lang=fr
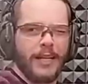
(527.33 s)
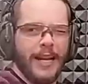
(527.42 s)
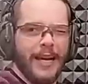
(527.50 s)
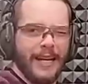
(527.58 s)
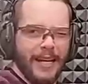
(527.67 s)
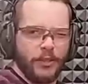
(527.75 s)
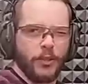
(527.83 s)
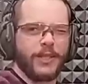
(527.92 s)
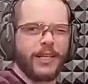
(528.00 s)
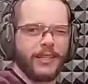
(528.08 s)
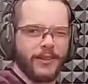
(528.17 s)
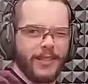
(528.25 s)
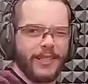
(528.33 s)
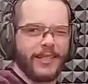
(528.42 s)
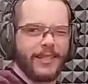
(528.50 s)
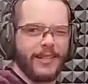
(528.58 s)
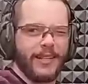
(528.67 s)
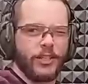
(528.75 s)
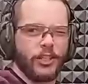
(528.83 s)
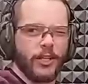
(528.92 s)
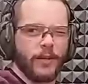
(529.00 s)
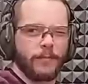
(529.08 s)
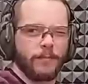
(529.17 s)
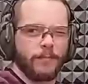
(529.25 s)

la, la, queue de détente est assez légère.